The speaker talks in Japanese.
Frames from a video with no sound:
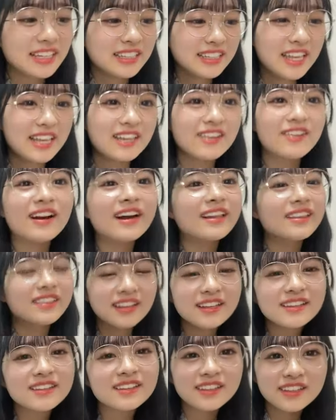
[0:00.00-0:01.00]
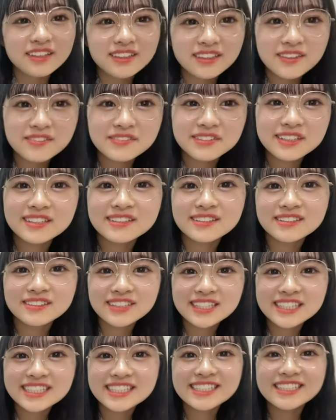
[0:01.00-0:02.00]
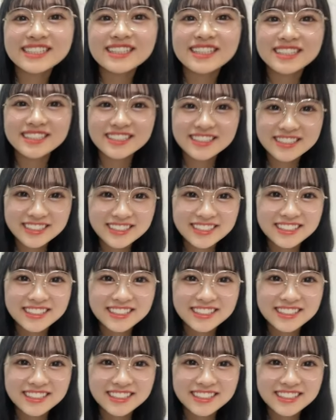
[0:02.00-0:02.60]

ねよかったって言ってもらえるの嬉しいです